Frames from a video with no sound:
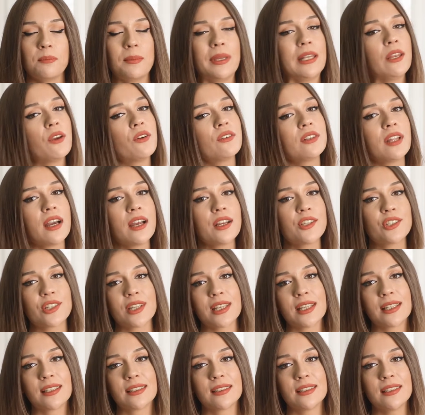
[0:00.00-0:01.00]
Milyonlarca
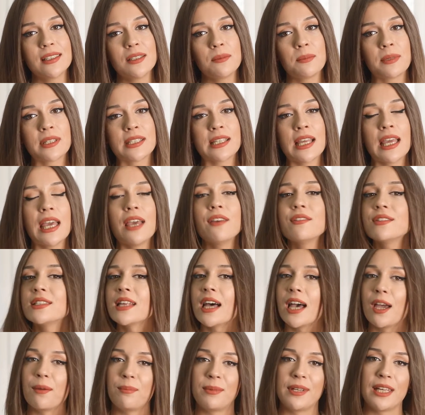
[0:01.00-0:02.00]
yıldır bize ev
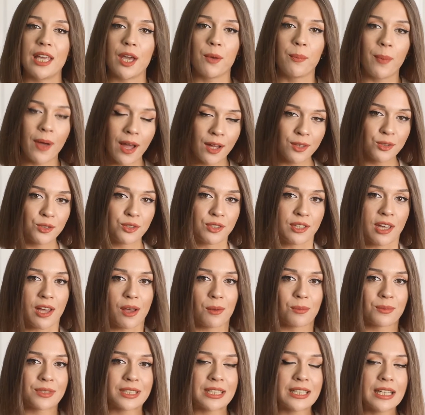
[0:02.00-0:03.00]
sahipliği yapan
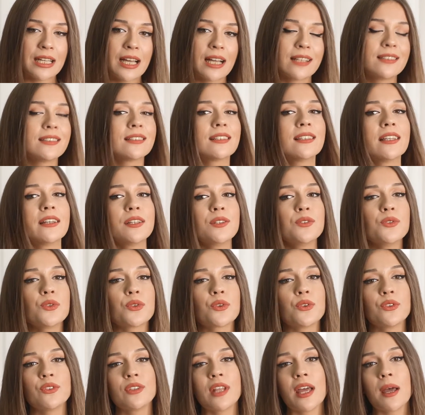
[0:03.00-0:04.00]
dünyamızı atıkların
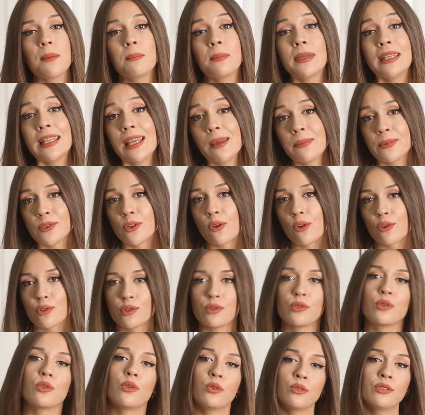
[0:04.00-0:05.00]
yükünden bir nebze
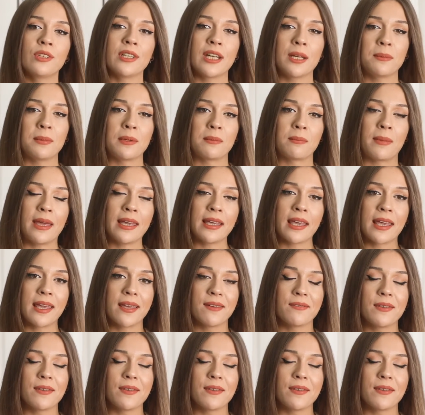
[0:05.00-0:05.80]
olsun kurtarabilmek